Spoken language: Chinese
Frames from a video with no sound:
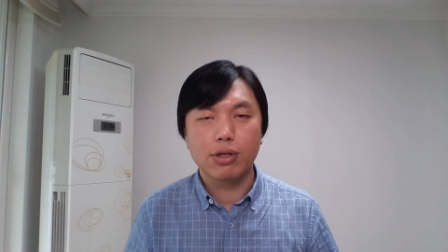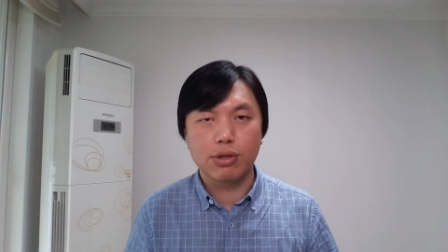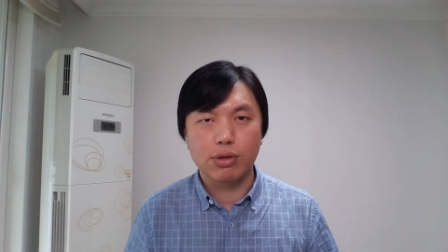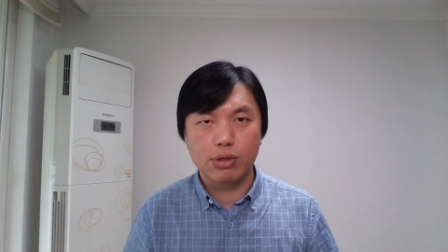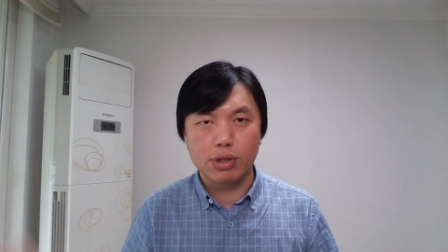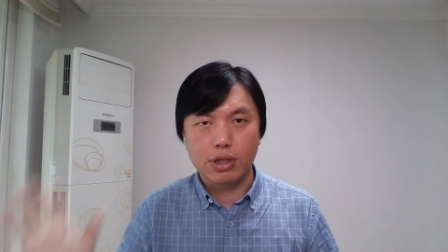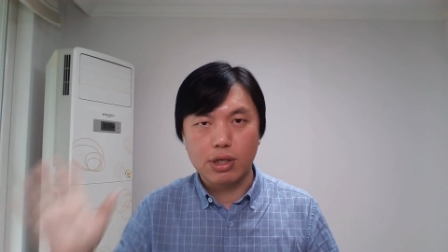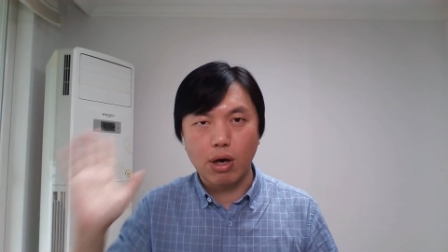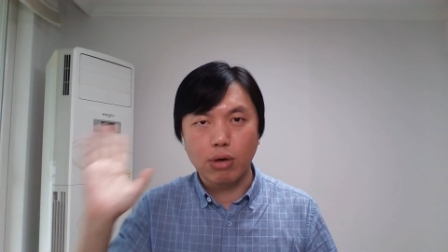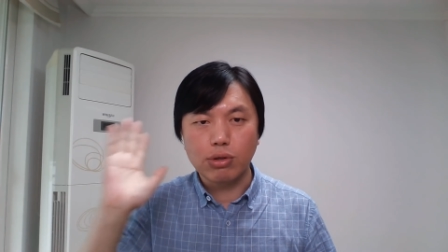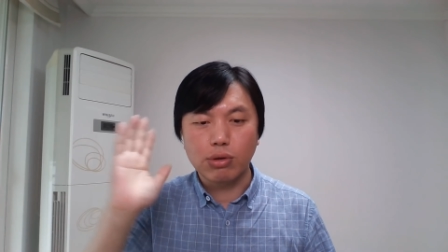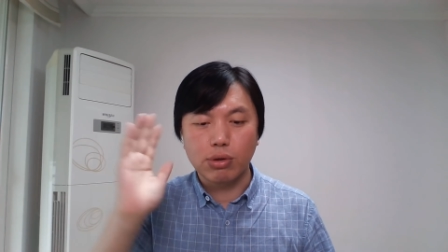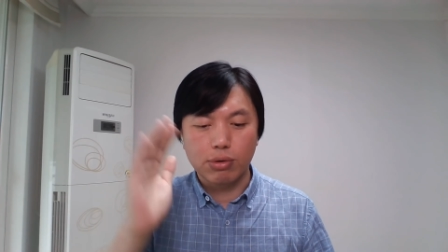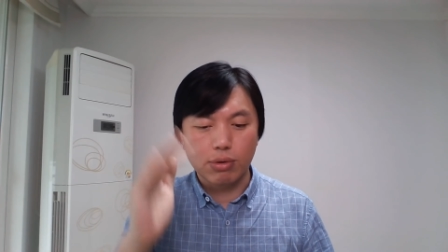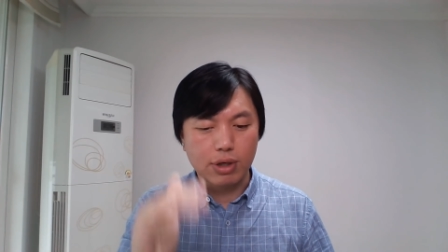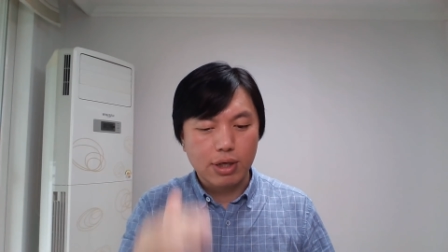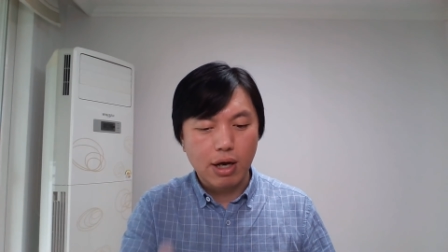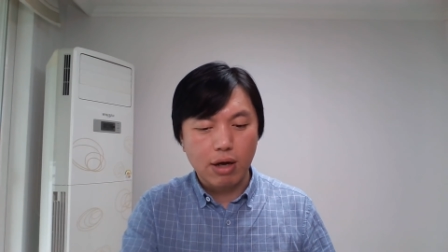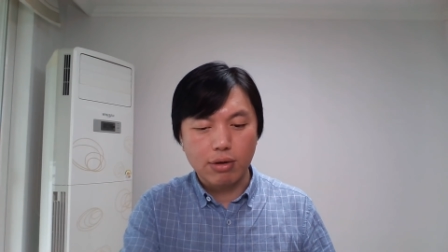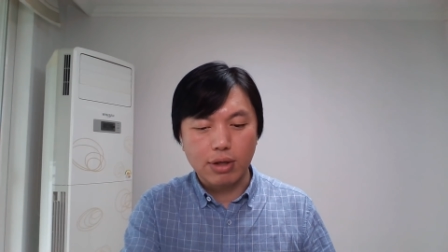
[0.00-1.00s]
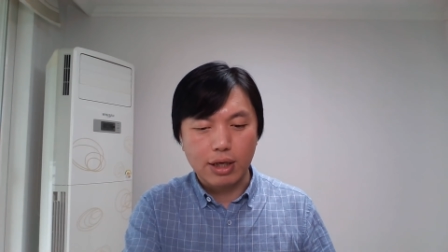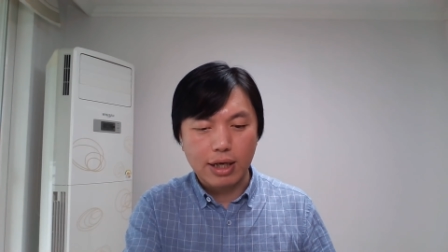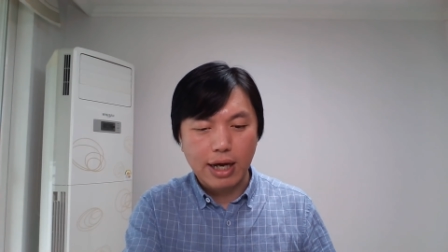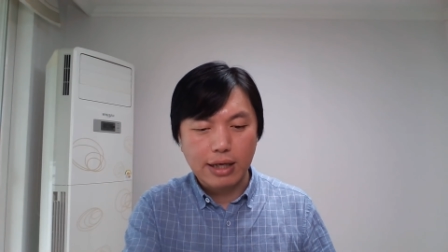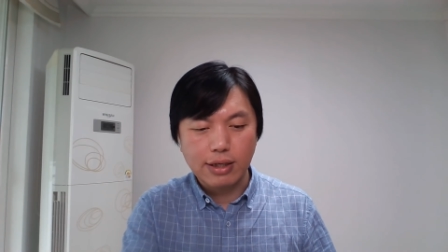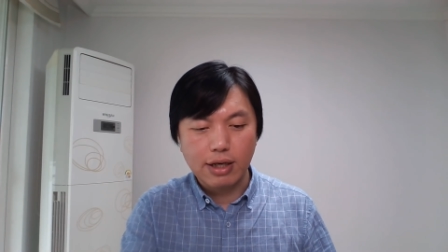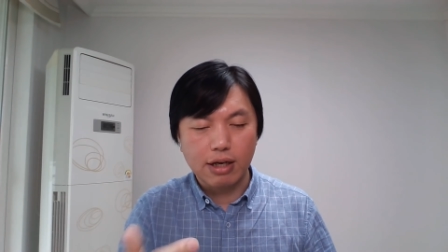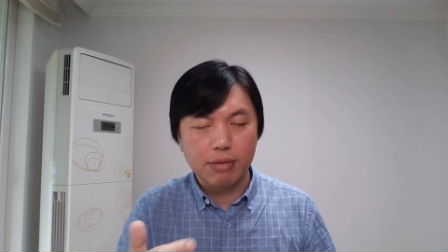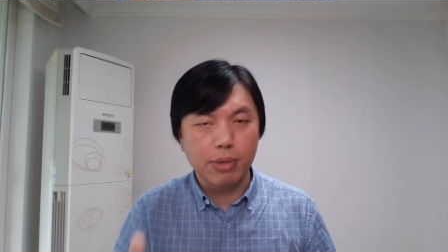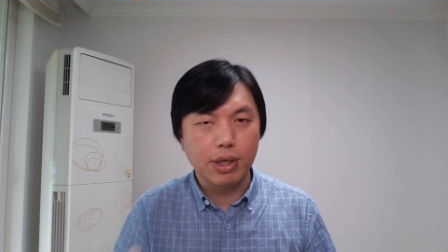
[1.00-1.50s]
就是高层有人告诉他开
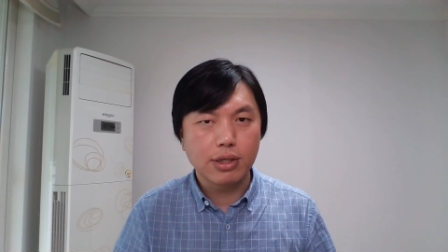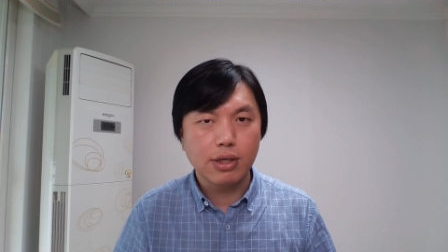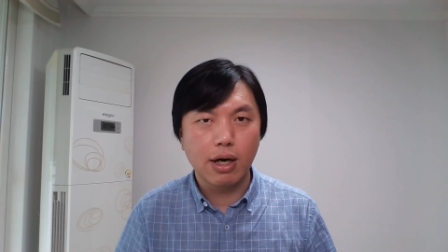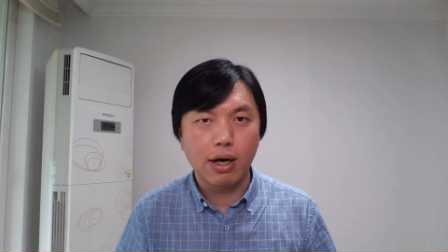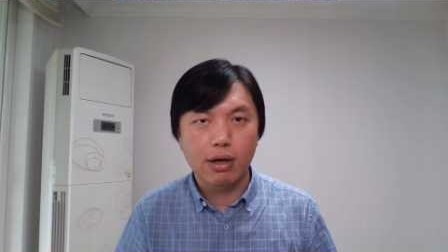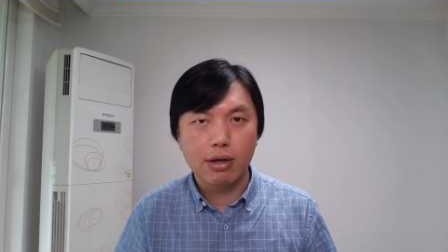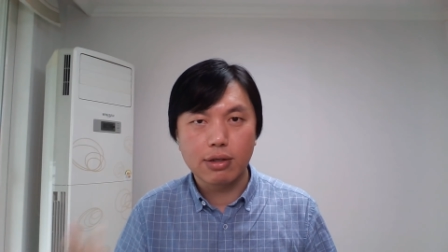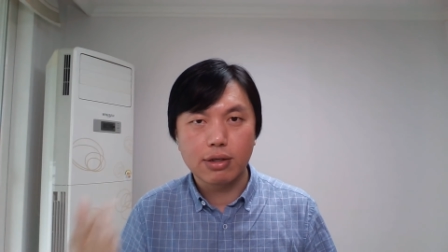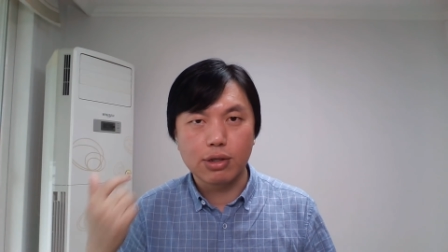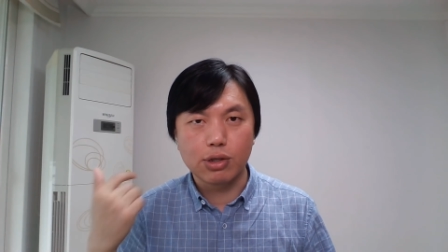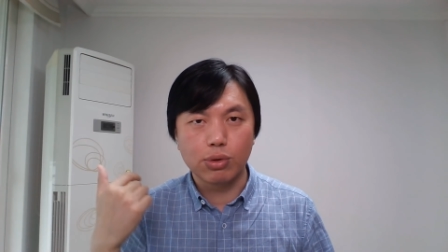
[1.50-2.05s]
枪也没事儿，